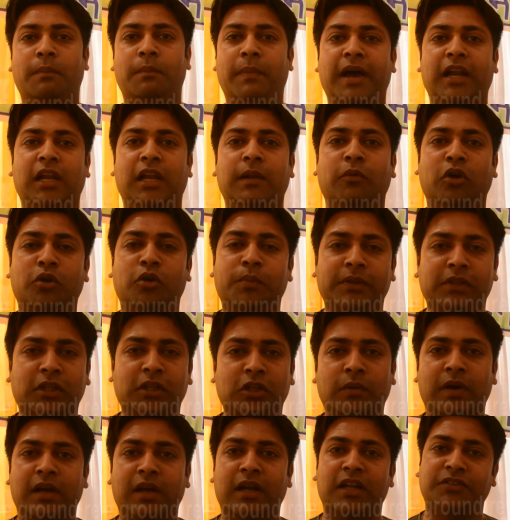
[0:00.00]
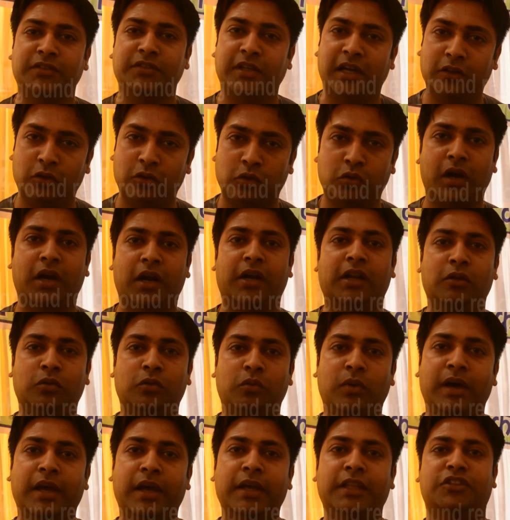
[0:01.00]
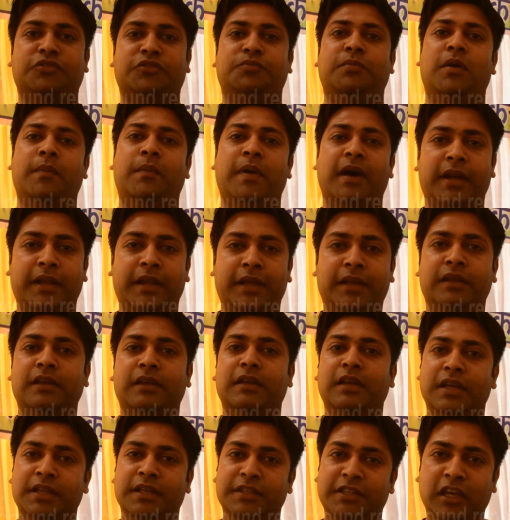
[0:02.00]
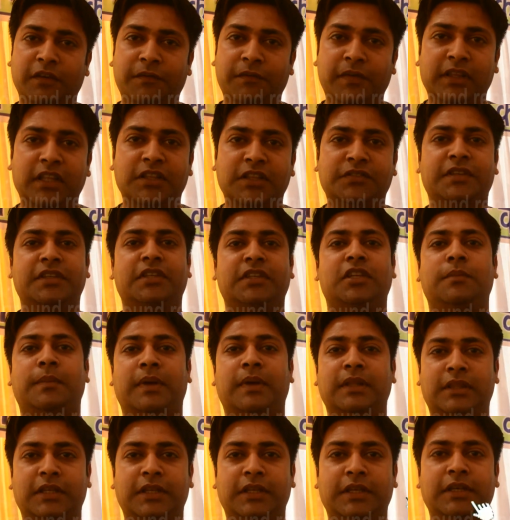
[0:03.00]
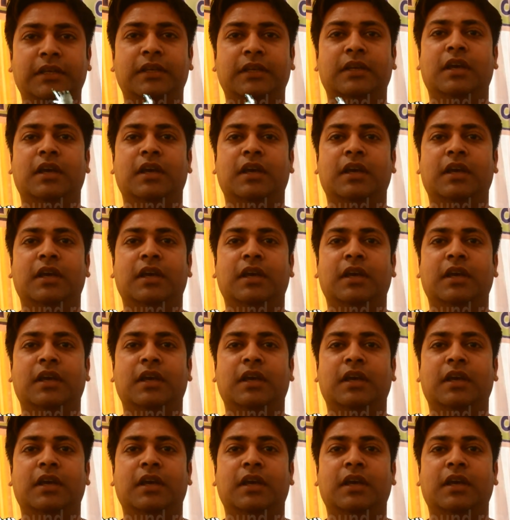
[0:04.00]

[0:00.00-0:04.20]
माननीय मुख्यमंत्री द्वारा इसका उद्घाटन हुआ है जिसमें हमारे जयवर्धन सिंह जी मंत्री